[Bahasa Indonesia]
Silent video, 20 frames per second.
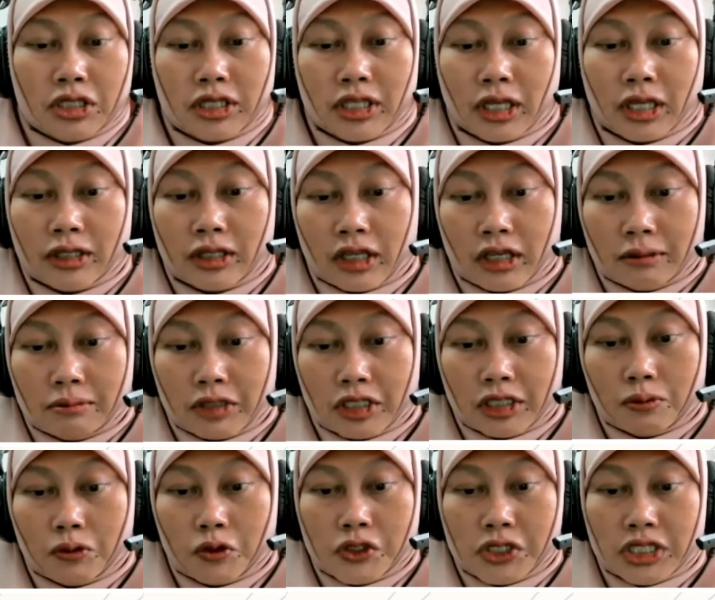tentang time
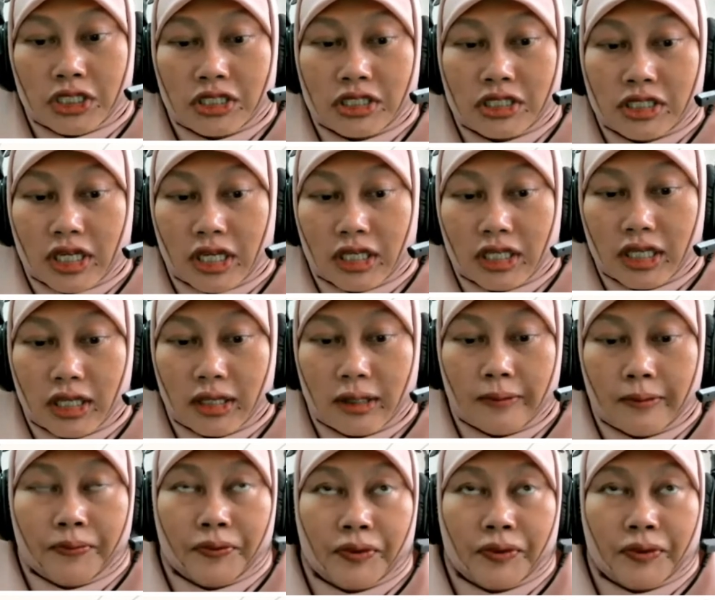and motion study.